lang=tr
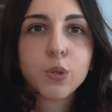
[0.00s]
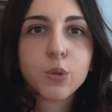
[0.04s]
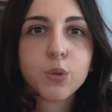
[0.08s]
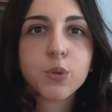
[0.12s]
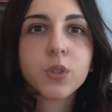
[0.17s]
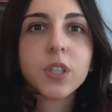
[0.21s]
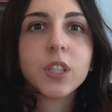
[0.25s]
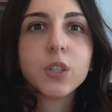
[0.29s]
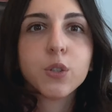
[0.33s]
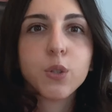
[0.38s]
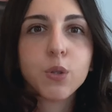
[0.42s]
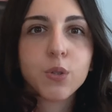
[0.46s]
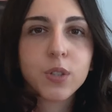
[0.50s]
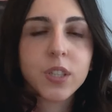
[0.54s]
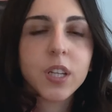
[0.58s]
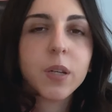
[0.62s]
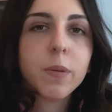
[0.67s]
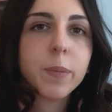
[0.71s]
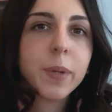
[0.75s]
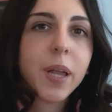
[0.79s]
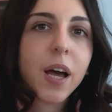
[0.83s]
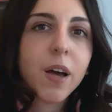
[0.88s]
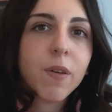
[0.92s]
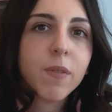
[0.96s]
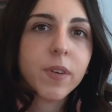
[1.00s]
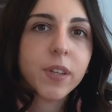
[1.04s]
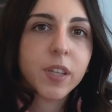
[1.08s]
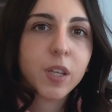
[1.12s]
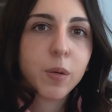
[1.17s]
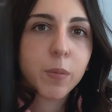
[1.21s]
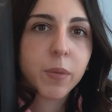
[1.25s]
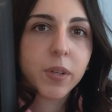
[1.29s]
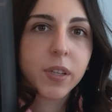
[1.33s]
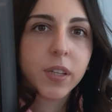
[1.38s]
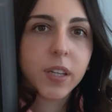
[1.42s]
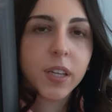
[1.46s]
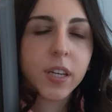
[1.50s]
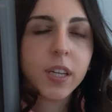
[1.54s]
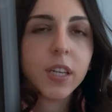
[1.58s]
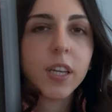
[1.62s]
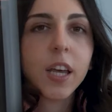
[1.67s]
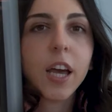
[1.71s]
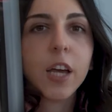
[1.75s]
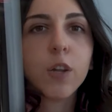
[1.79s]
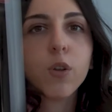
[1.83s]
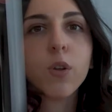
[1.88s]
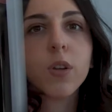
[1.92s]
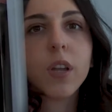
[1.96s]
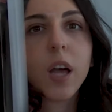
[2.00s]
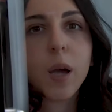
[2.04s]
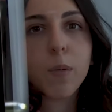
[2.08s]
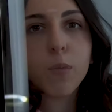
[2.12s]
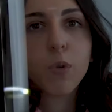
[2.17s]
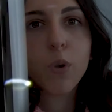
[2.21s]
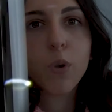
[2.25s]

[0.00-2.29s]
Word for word: Suda çözülebilen vitaminlerin en önemli